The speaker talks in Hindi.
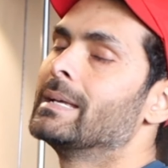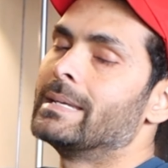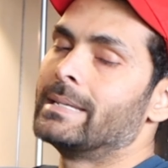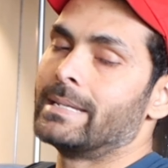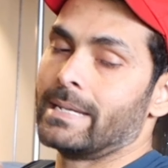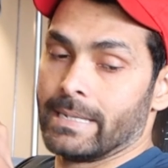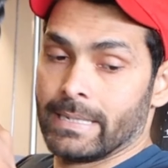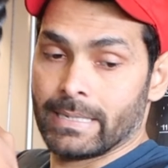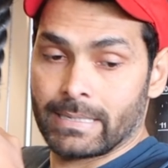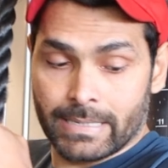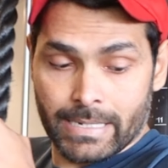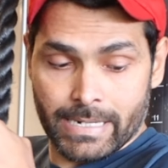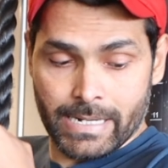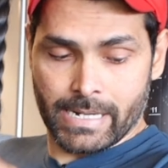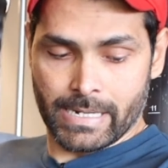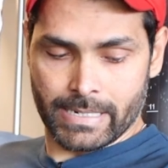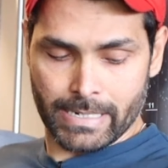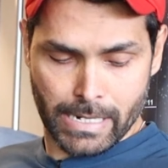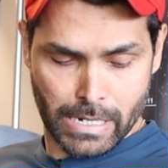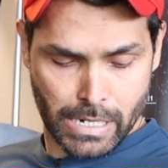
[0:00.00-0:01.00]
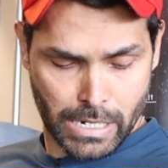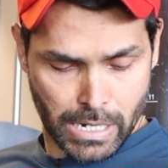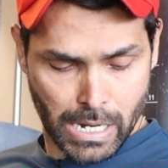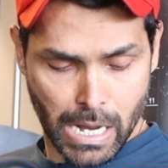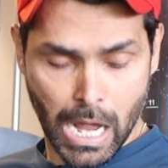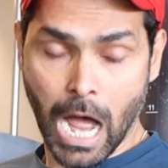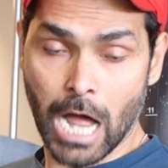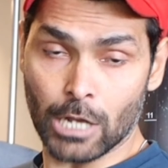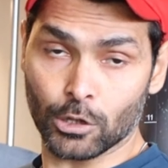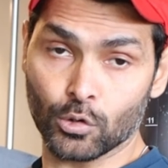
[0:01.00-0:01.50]
ये इस तरीके से
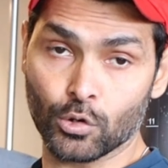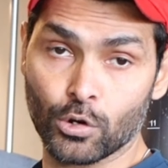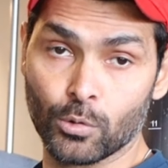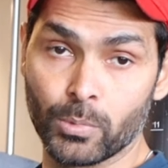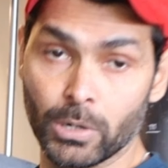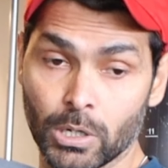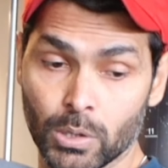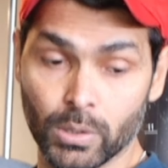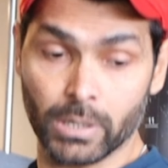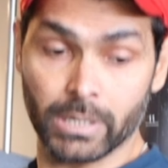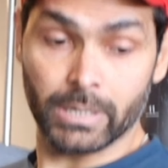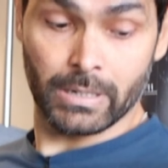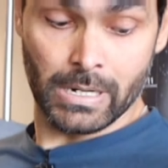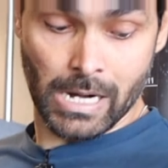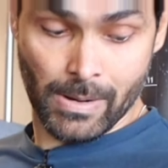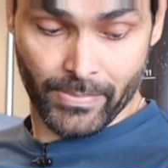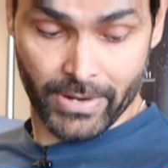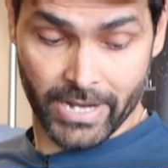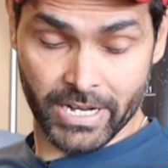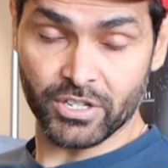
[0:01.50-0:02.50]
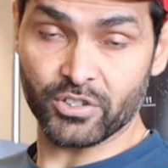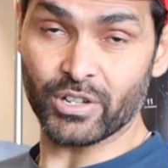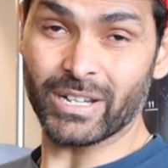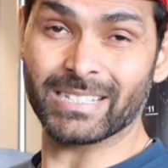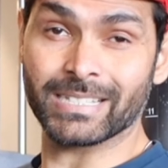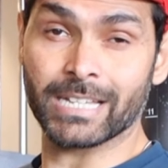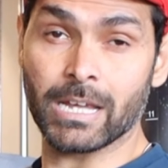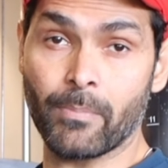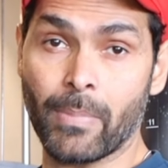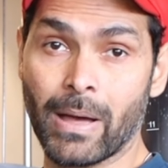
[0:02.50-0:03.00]
हाथों को बिल्कुल अपने
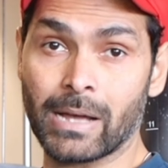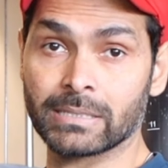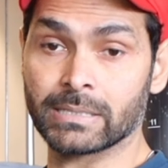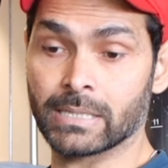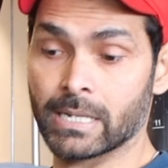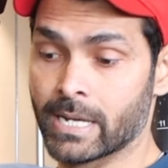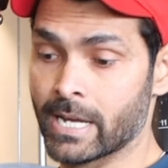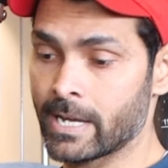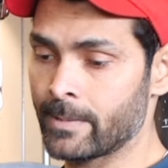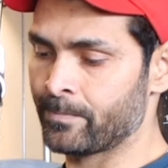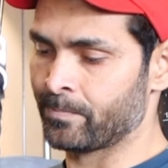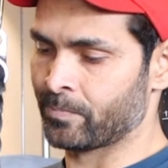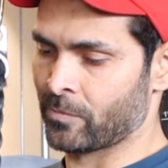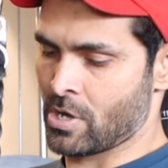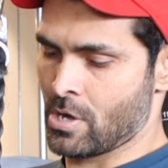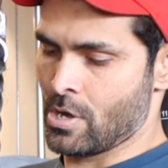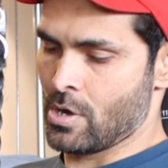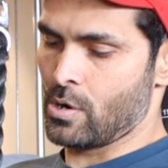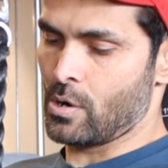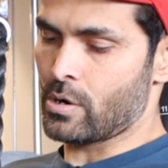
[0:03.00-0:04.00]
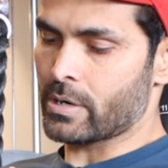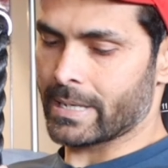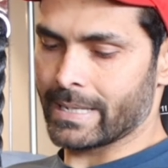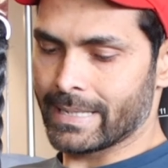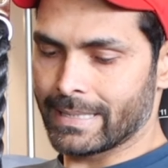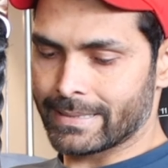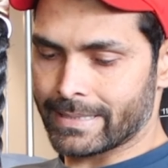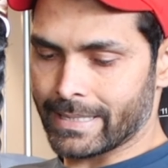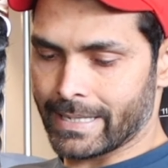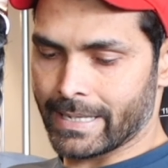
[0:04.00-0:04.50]
चेस्ट के पास रखें और
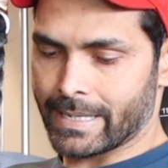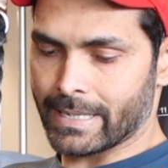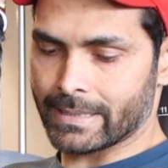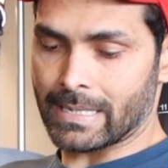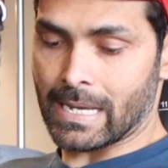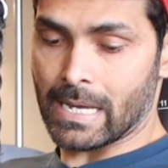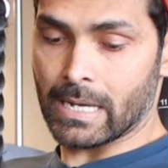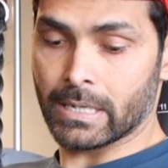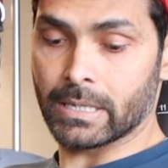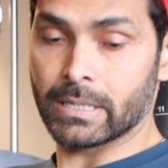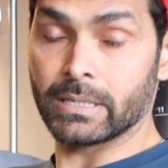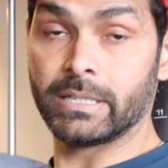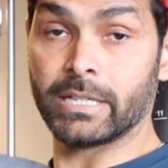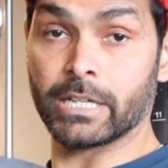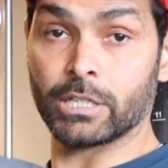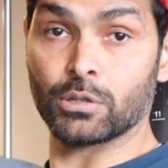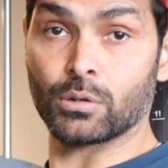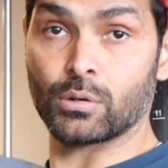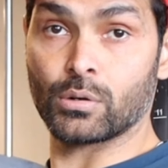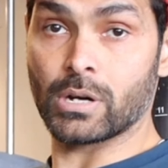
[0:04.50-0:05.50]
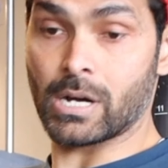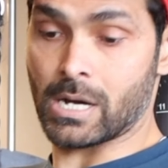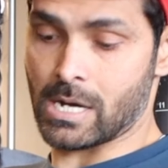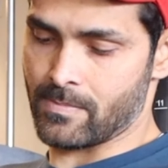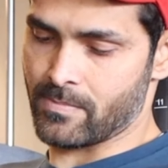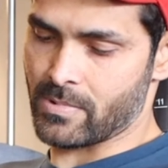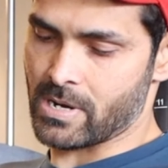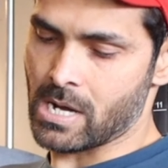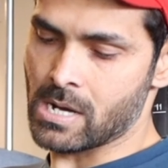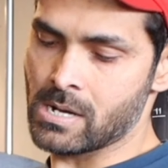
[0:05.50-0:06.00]
इस तरीके से ये जो होगा
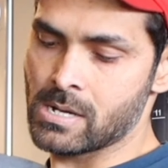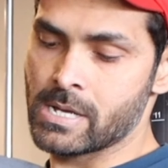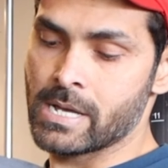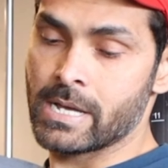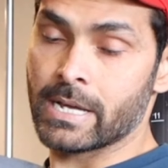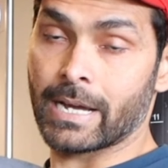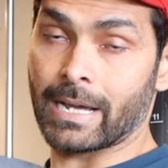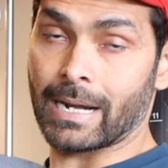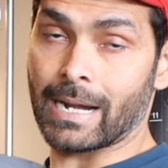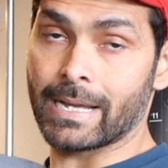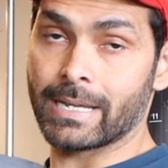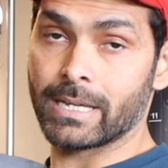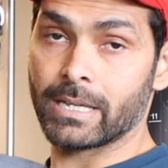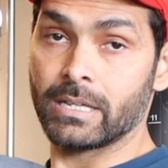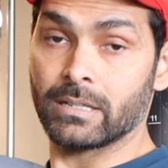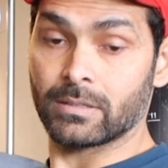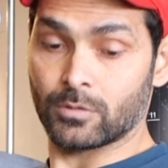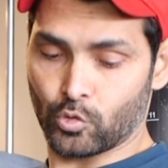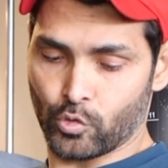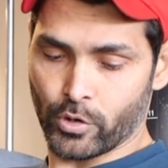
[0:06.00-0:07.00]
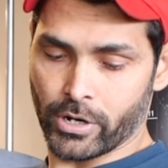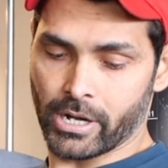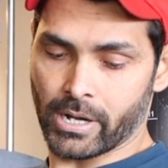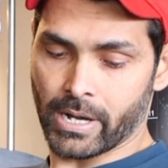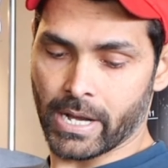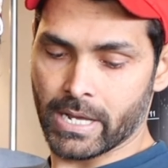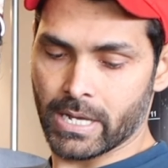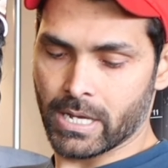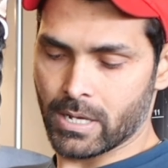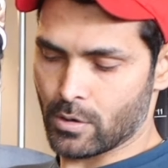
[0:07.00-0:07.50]
आपका कलाइयाँ स्ट्रेट
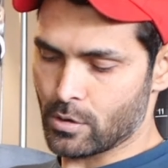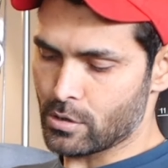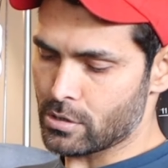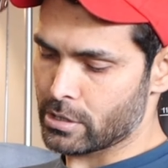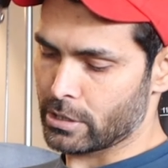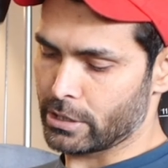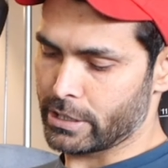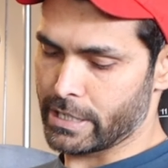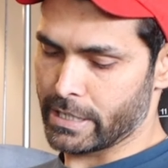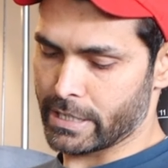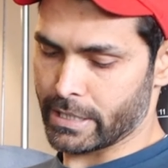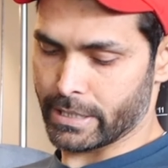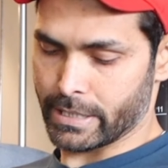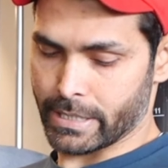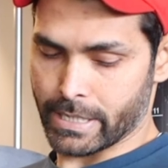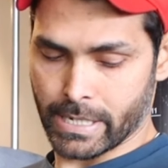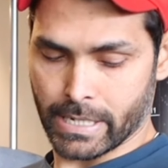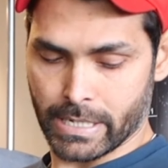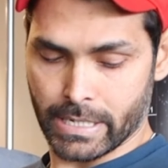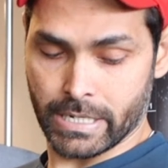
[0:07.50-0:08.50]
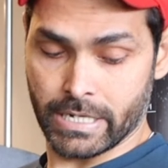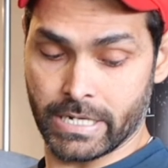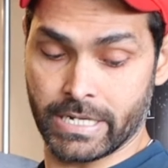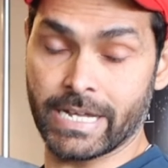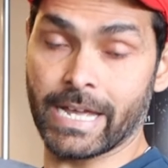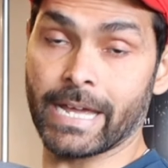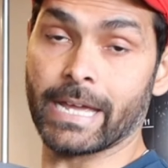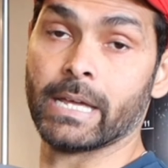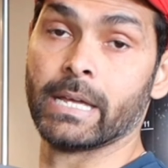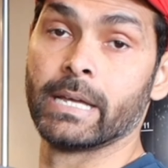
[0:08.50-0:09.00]
रहेंगी और धीरे धीरे
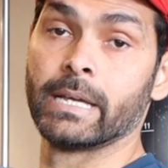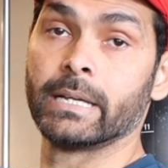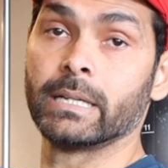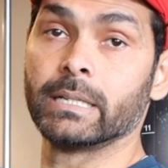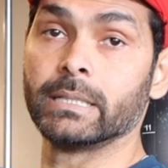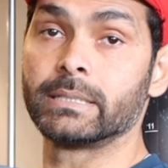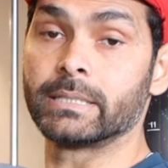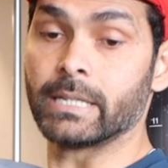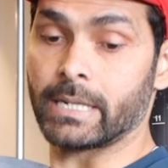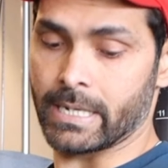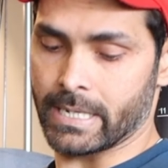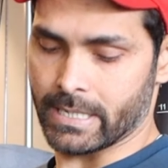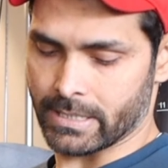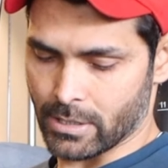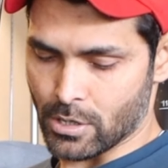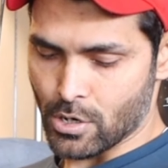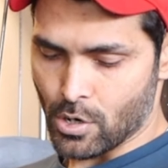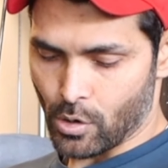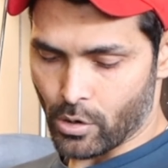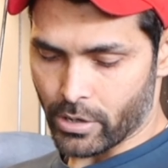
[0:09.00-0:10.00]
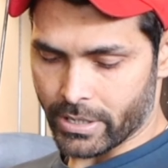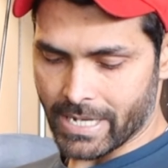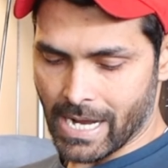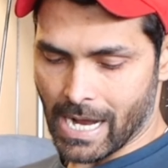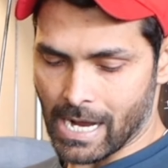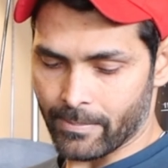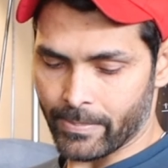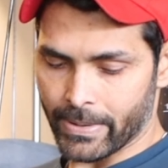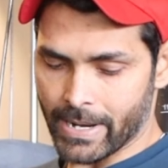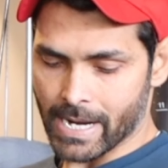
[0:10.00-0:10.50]
ये इस तरीके से और
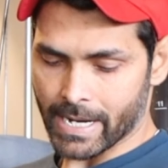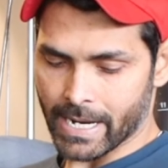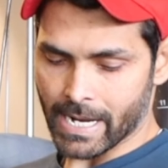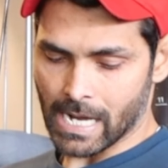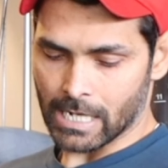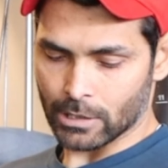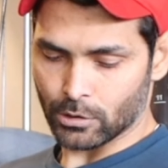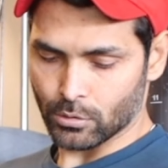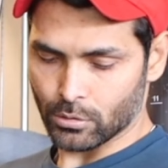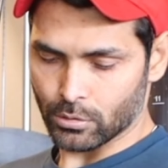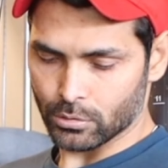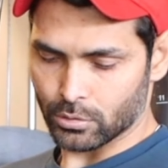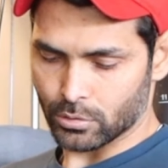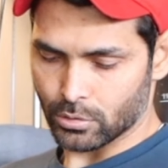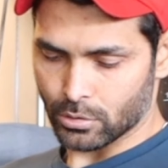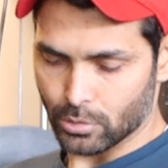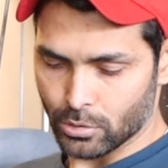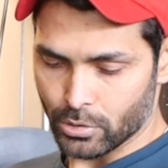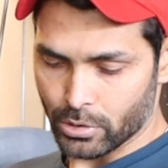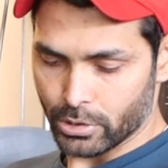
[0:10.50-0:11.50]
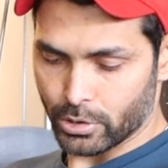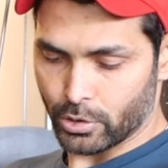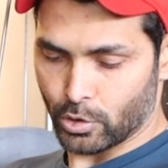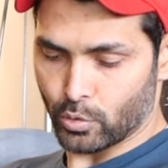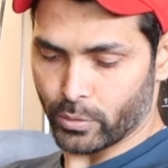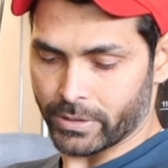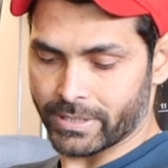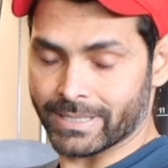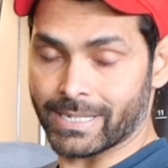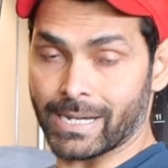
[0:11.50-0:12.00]
यहाँ पर आके हाथों को
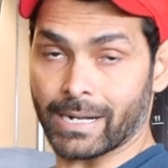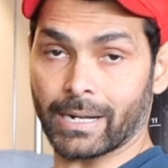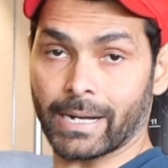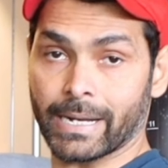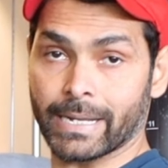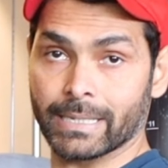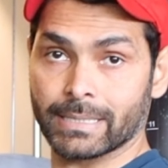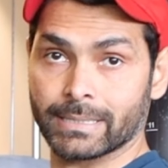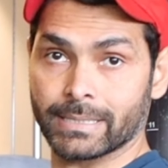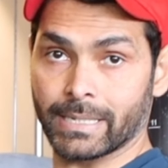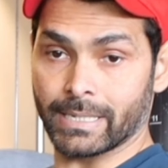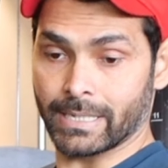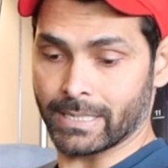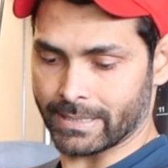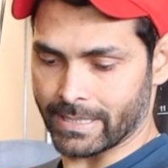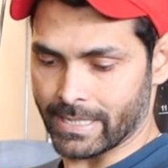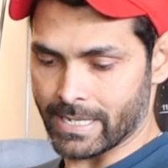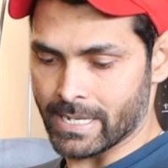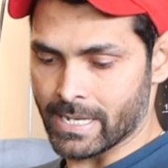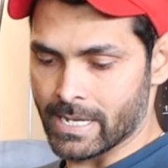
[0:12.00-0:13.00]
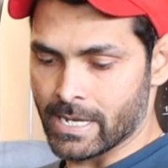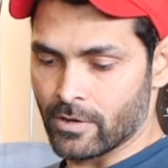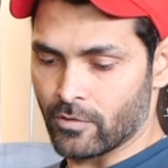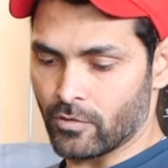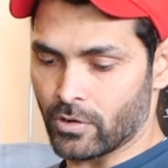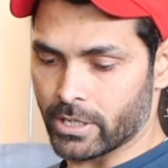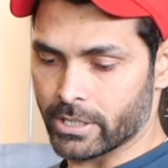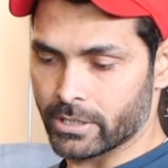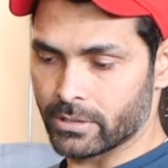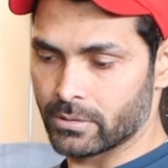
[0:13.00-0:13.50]
ट्विस्ट करना इस तरीके से
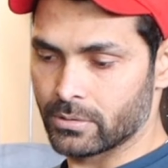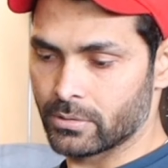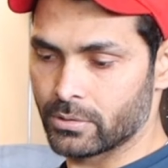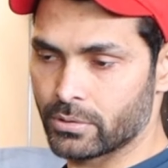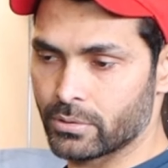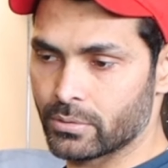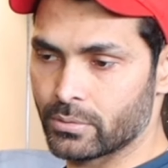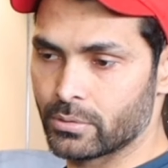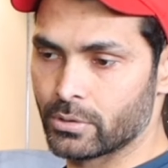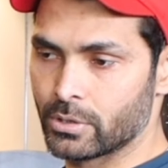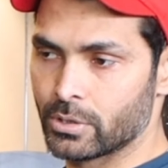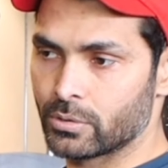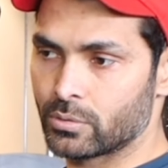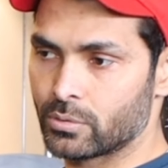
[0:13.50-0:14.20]
वन टू